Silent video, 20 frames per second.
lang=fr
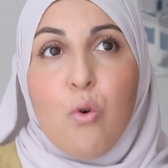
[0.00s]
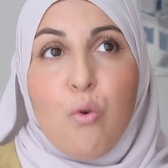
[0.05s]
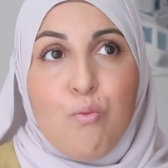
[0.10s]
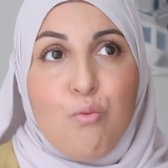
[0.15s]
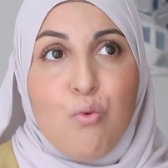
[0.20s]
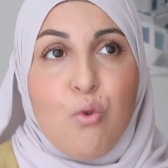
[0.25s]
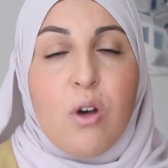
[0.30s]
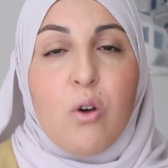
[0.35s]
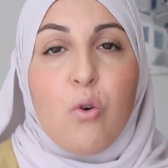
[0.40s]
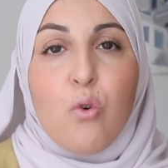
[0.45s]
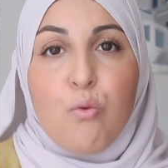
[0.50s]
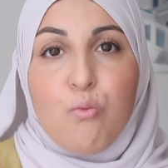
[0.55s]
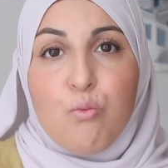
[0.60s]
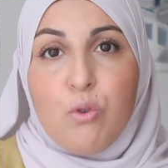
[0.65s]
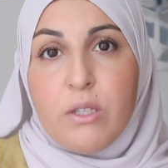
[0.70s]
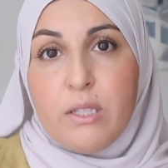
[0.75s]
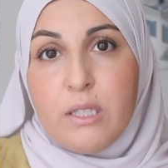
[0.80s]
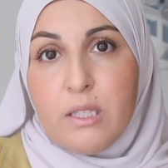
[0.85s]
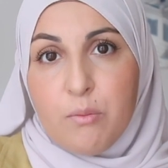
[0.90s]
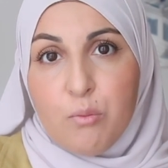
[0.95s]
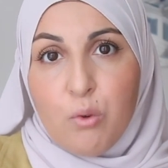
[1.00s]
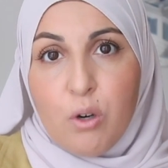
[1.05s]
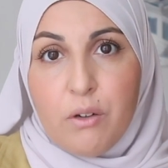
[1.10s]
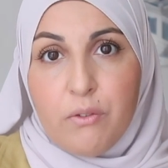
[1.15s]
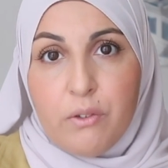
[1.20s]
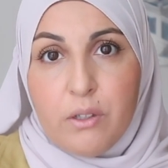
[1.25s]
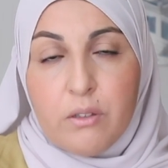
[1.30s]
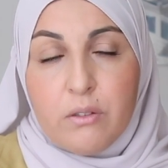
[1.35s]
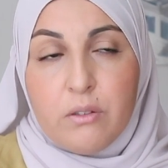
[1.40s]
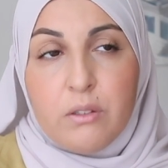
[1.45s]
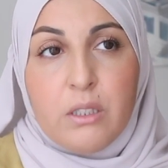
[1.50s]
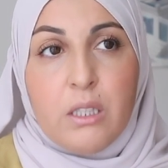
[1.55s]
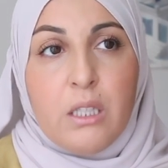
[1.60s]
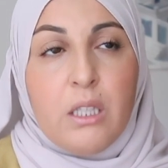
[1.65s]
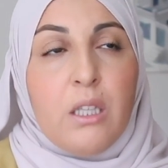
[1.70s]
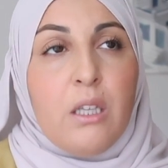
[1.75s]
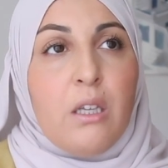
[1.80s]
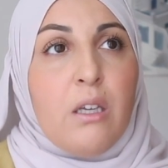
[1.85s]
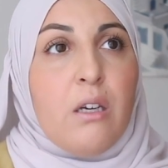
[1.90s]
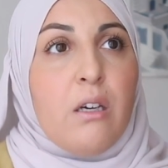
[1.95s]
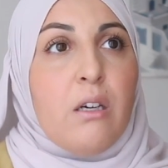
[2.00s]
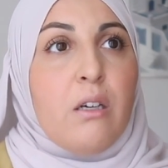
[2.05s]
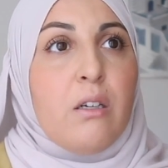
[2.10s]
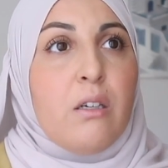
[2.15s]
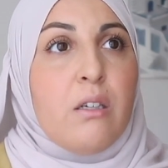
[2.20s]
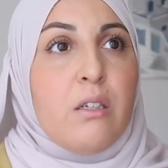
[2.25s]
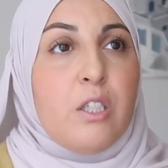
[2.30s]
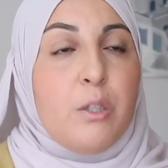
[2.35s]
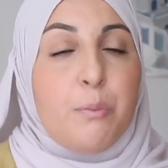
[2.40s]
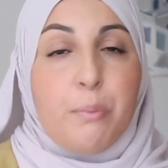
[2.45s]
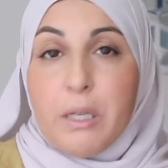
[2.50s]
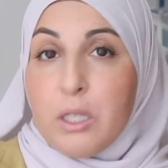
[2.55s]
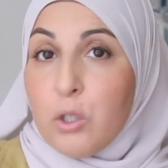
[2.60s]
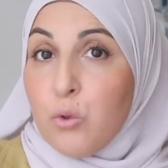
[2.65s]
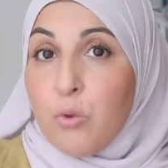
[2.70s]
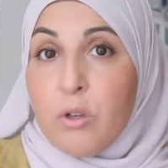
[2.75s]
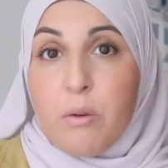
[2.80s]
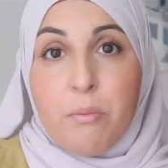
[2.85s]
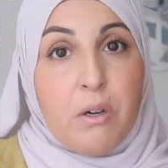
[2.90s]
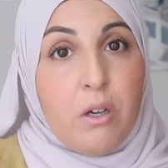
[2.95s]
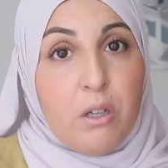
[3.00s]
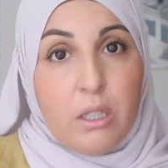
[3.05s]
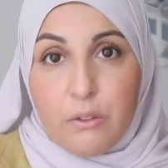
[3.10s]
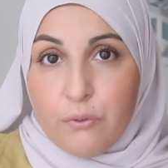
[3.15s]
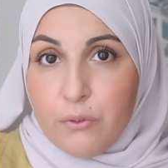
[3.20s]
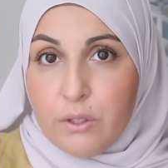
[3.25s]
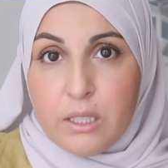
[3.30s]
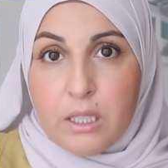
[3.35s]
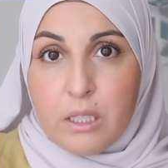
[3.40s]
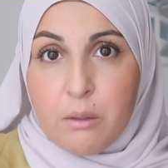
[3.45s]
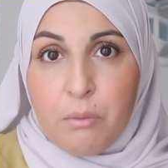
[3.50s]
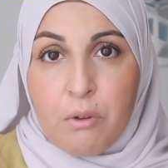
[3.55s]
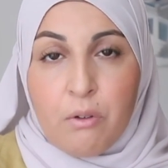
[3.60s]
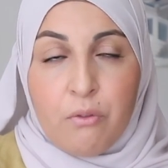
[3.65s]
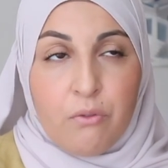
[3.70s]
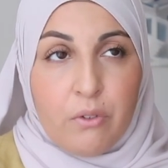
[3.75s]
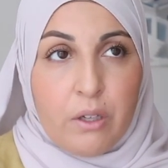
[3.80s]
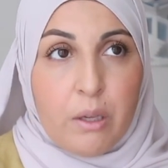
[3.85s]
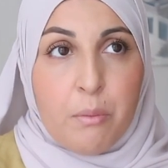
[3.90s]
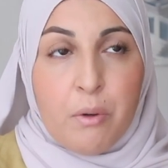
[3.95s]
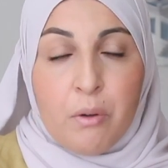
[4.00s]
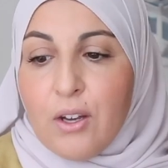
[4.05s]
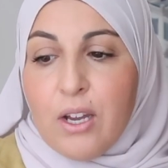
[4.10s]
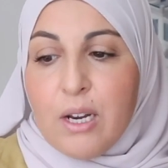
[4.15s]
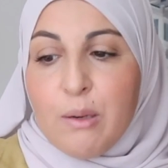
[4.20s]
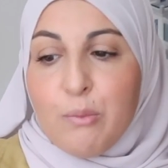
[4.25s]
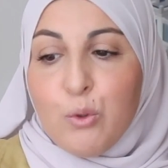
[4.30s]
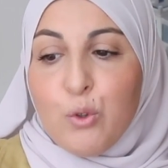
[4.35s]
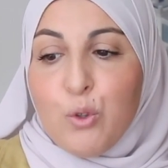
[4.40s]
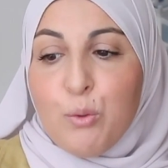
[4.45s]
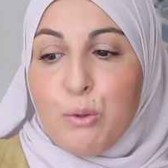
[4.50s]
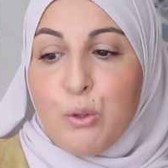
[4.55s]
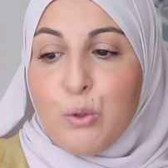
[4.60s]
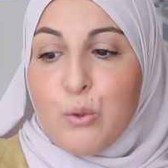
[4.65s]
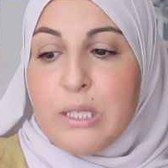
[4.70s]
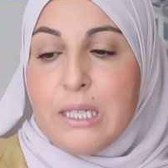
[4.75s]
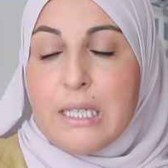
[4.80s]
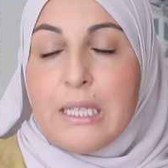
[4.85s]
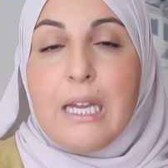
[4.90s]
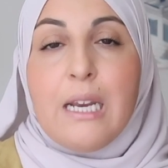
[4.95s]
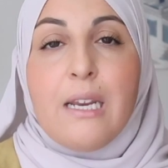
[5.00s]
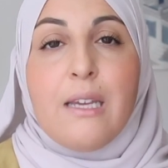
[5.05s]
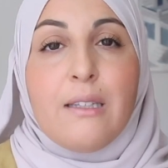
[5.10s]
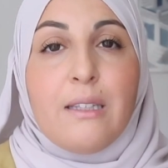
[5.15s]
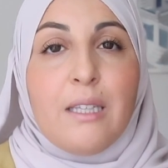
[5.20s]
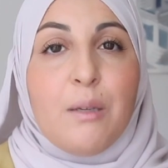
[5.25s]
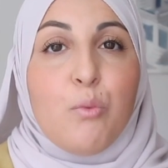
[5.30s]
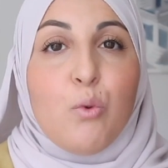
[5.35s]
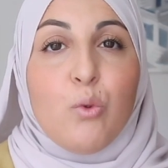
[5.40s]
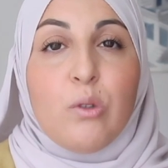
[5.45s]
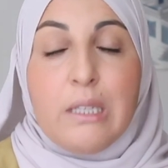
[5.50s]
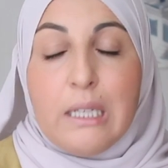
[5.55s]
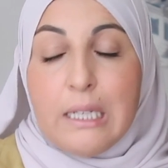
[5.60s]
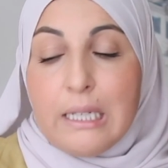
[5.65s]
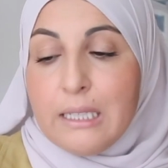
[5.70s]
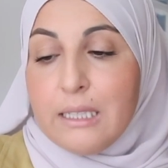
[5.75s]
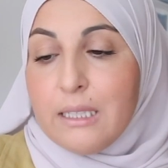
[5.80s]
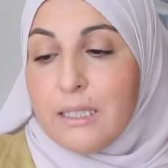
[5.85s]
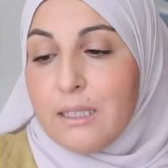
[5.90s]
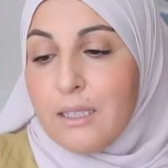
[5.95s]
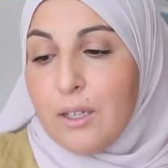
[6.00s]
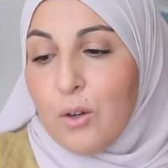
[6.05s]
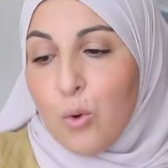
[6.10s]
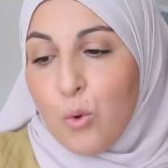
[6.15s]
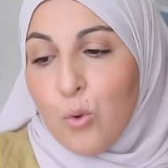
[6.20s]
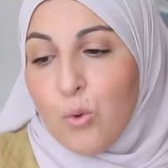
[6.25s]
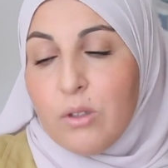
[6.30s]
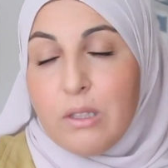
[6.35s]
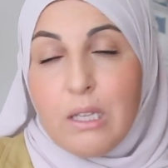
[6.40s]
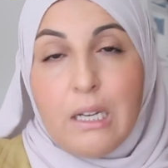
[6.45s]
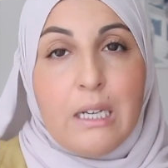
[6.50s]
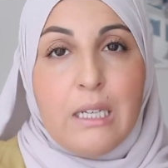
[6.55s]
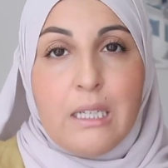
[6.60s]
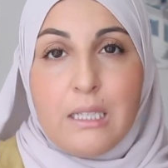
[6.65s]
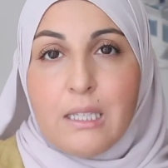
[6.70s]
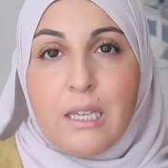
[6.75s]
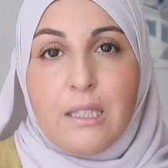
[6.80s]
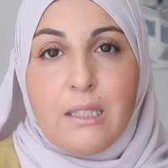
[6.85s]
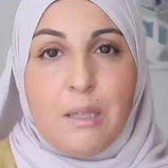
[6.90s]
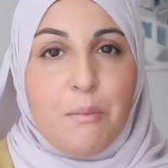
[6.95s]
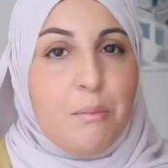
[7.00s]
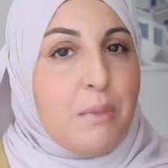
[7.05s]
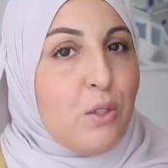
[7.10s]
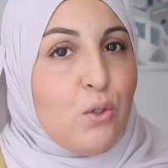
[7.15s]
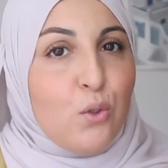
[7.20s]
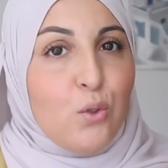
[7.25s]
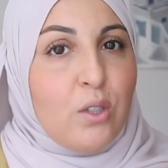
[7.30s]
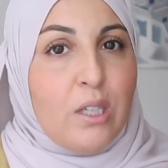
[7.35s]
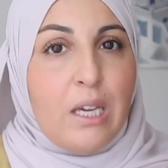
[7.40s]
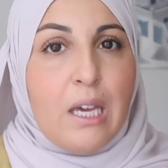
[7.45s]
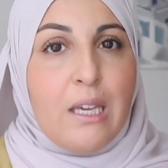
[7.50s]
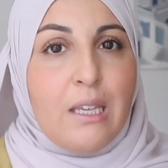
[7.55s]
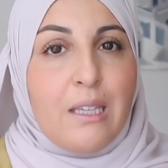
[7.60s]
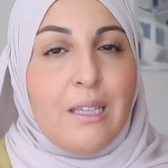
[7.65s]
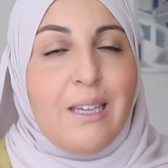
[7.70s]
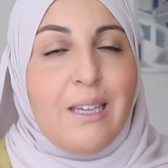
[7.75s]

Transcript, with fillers: au moins, au moins six mois avant. Euh, spirituellement et physiquement, vraiment. Elle me demande aussi quel a été mon déclic. Alors le déclic ça a été Mr. K